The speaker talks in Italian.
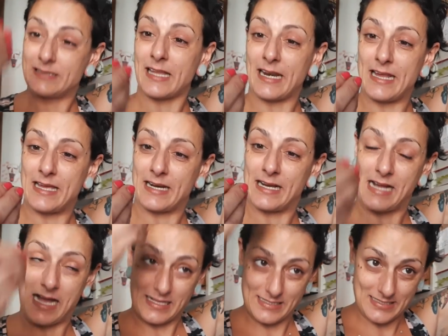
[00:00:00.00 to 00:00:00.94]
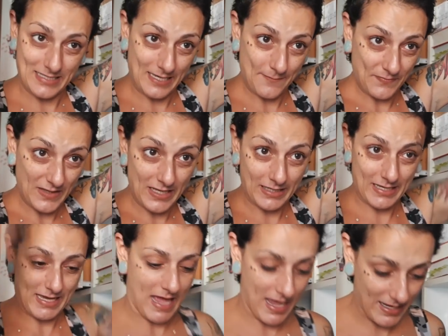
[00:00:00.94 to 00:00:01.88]
tre ragazze
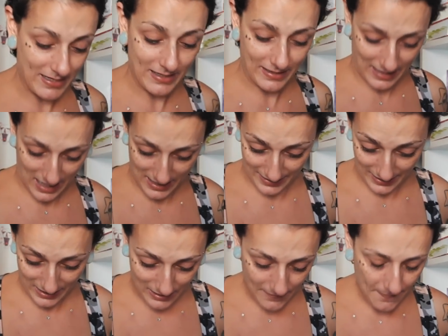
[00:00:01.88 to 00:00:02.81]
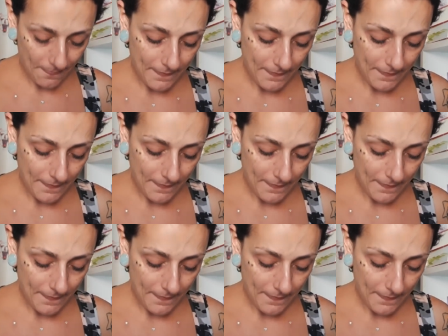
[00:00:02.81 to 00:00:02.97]
che è in carica.